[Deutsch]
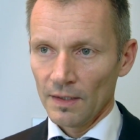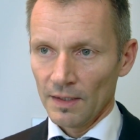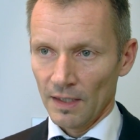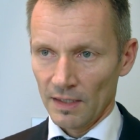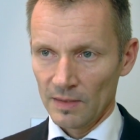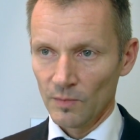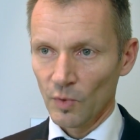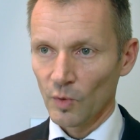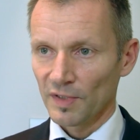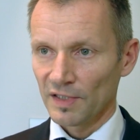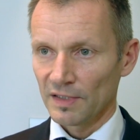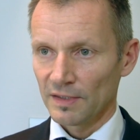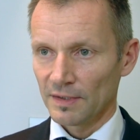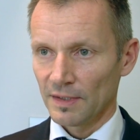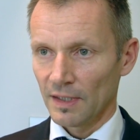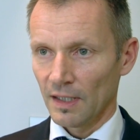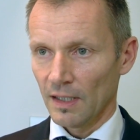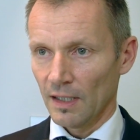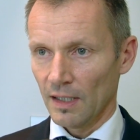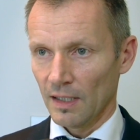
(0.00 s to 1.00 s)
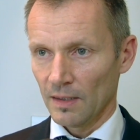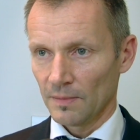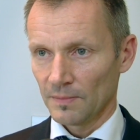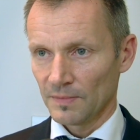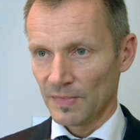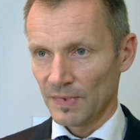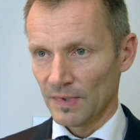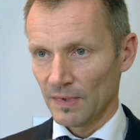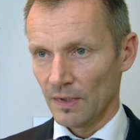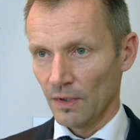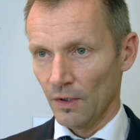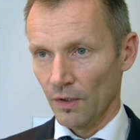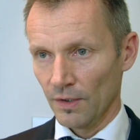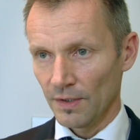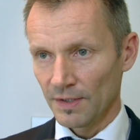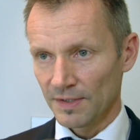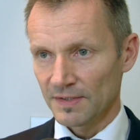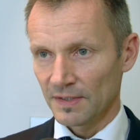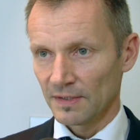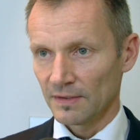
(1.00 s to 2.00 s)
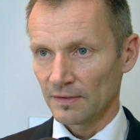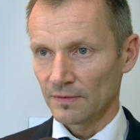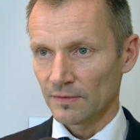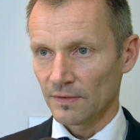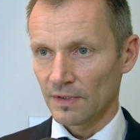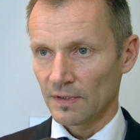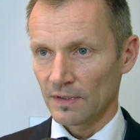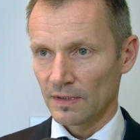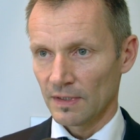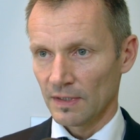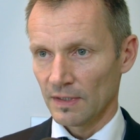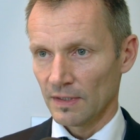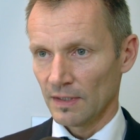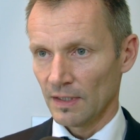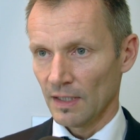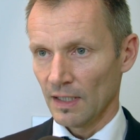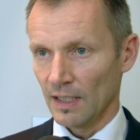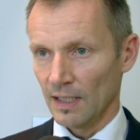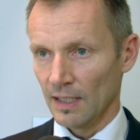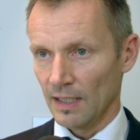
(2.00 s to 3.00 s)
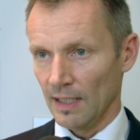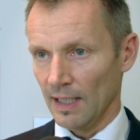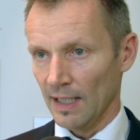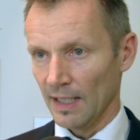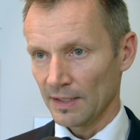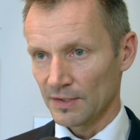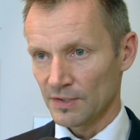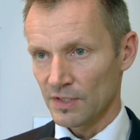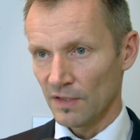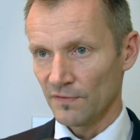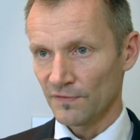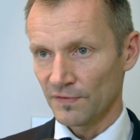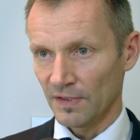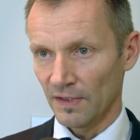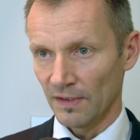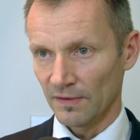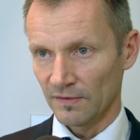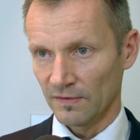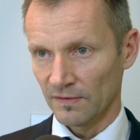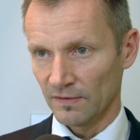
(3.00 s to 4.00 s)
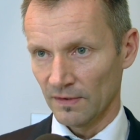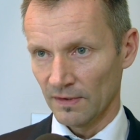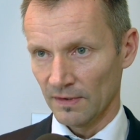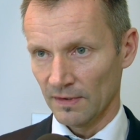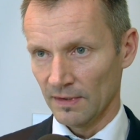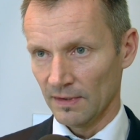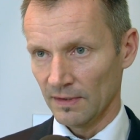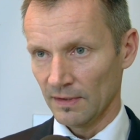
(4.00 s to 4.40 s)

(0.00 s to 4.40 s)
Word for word: Ja, Immobilien haben heute natürlich die Eigenschaft, dass